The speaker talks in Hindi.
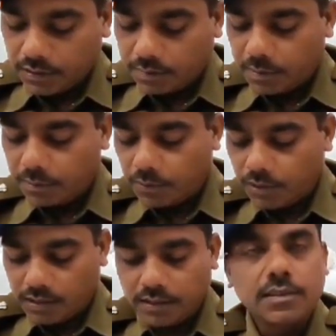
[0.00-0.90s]

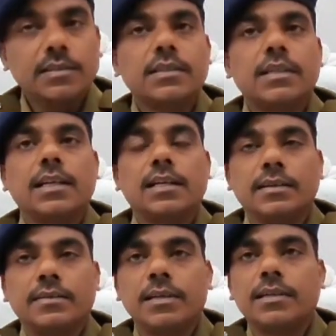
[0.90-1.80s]
खपरपुरा के
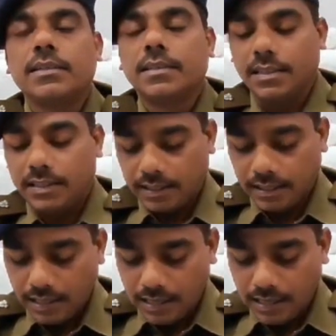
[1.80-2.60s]
रहने वाला है ये